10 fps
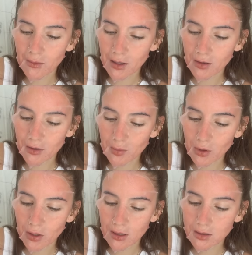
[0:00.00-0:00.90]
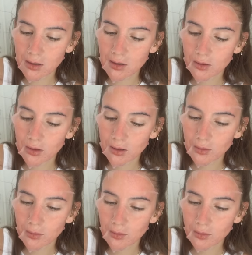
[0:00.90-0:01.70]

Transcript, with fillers: avión, porque si soy.